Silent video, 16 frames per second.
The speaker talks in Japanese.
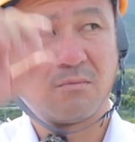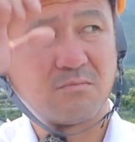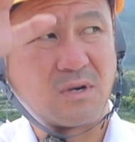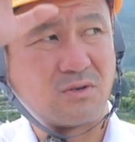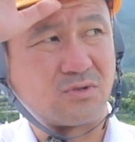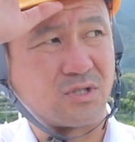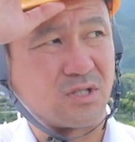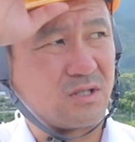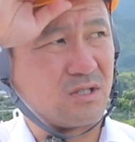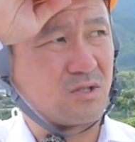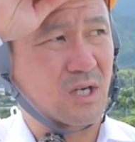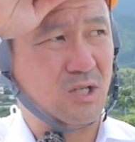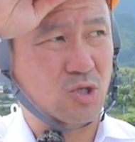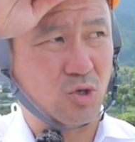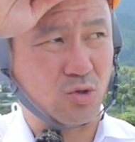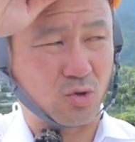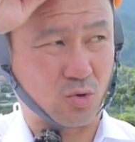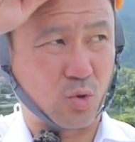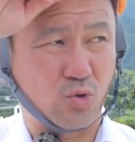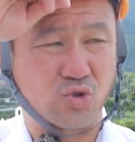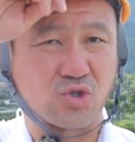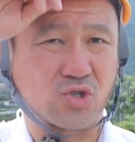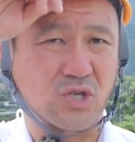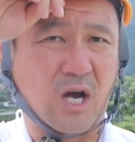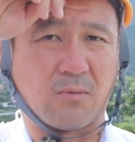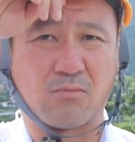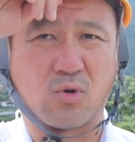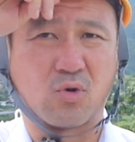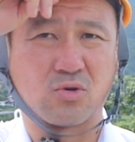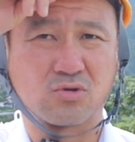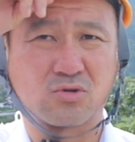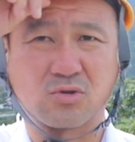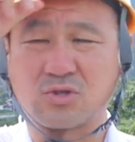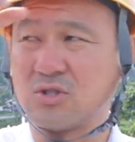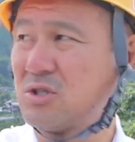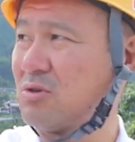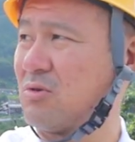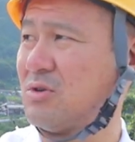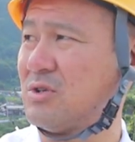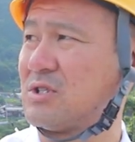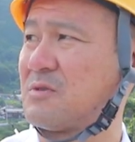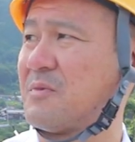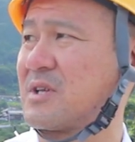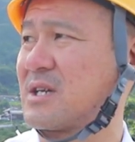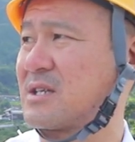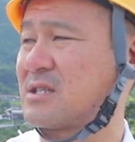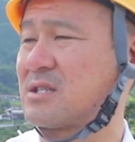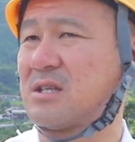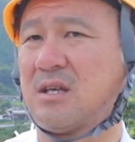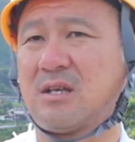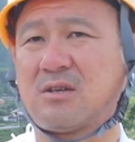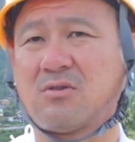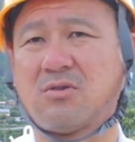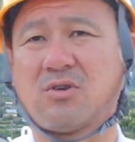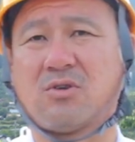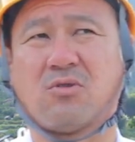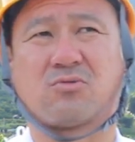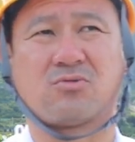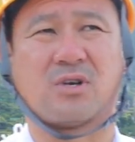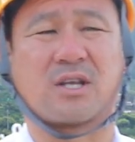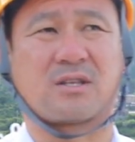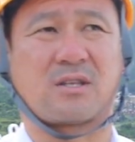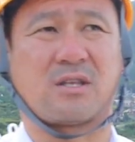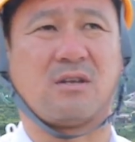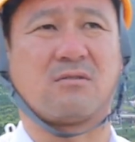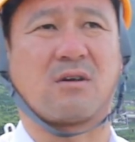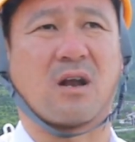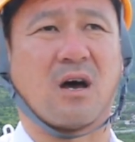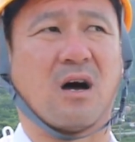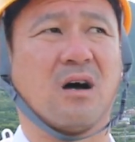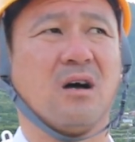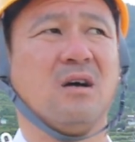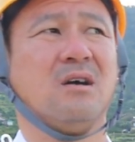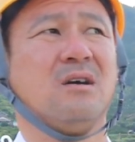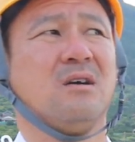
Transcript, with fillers: まあ、うちじゃちょっと特殊じゃんもう本当に日本一目指して勢いよくやってるか